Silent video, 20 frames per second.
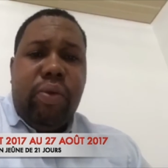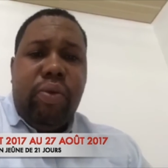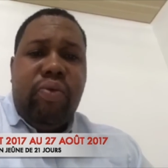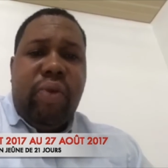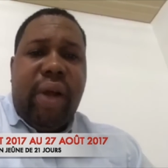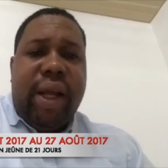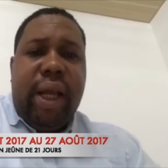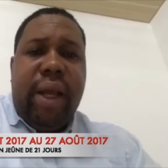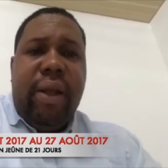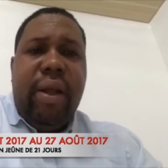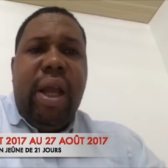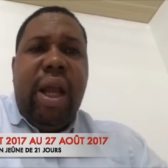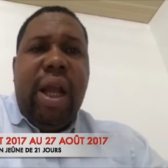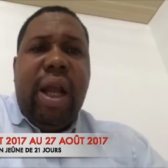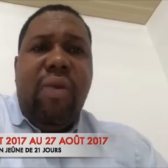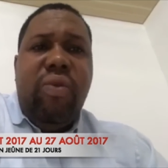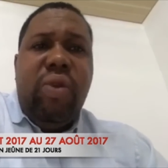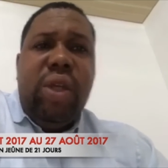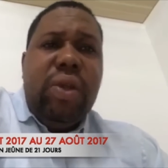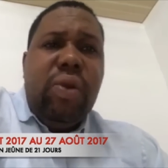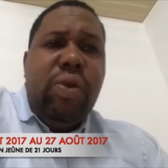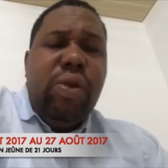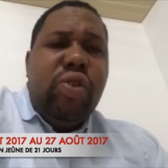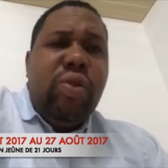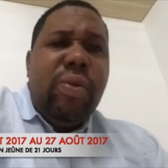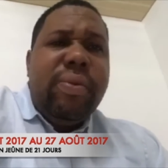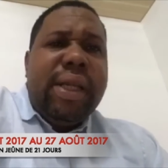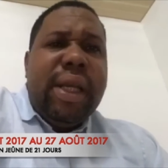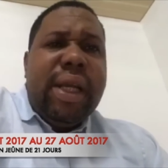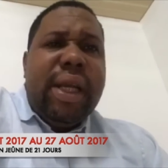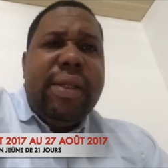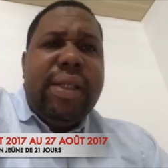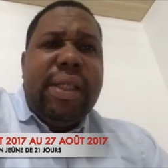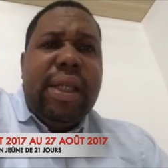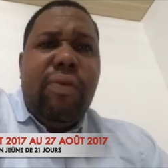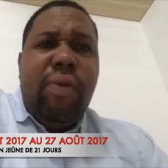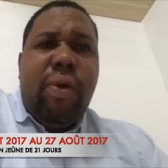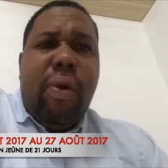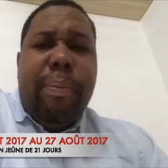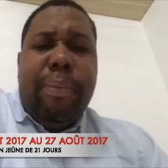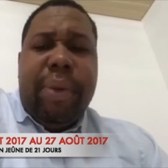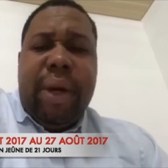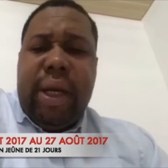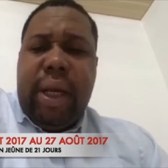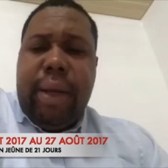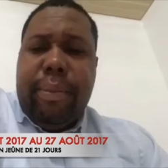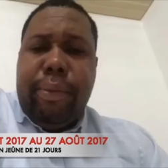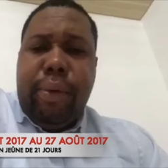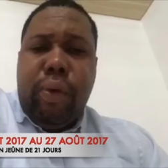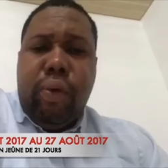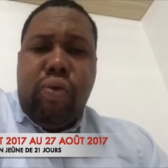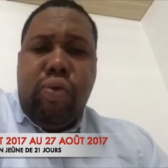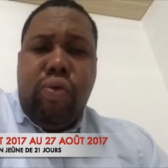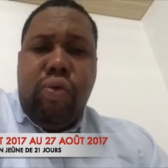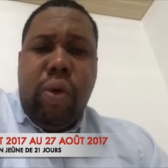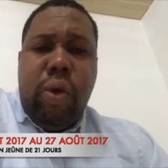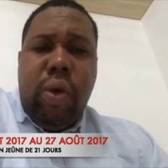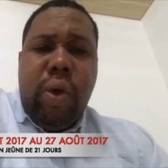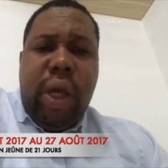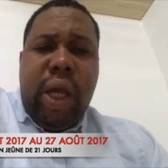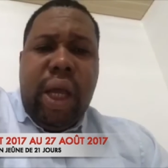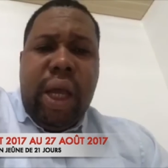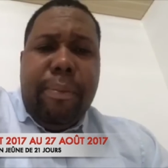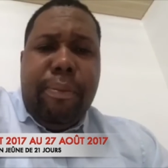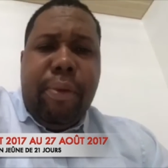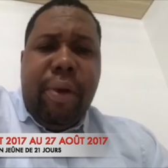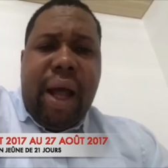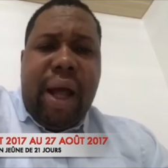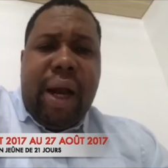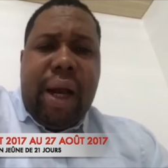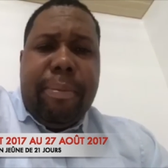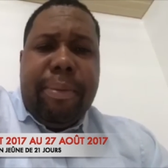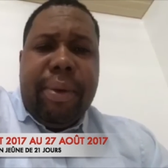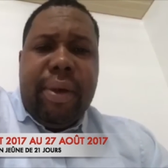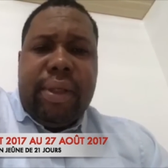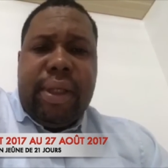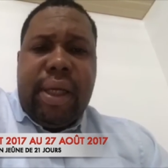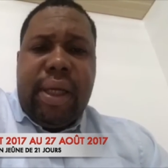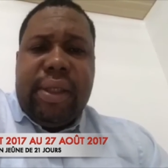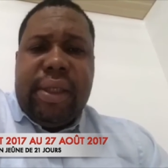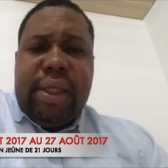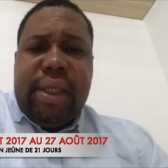Vous voyez, quand vous lisez le psaume 51, vous comprenez beaucoup un peu la repentance.